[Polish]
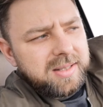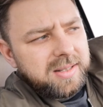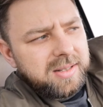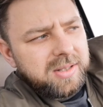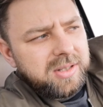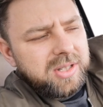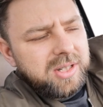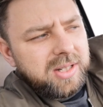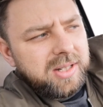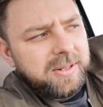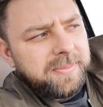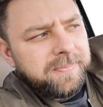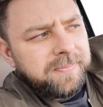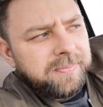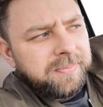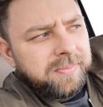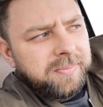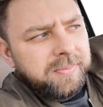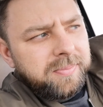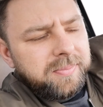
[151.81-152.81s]
gdzie
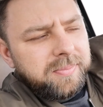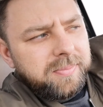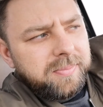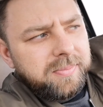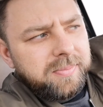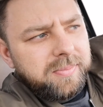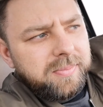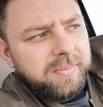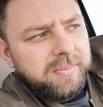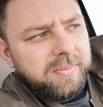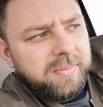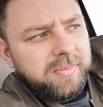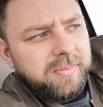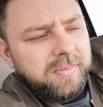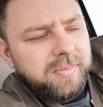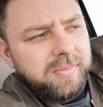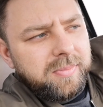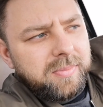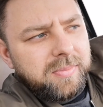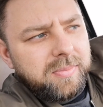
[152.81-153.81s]

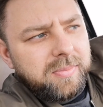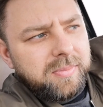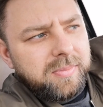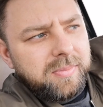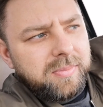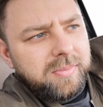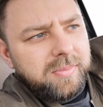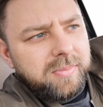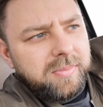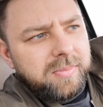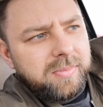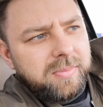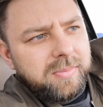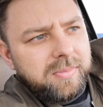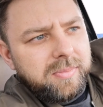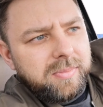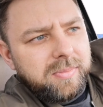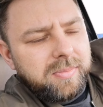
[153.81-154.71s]
mm,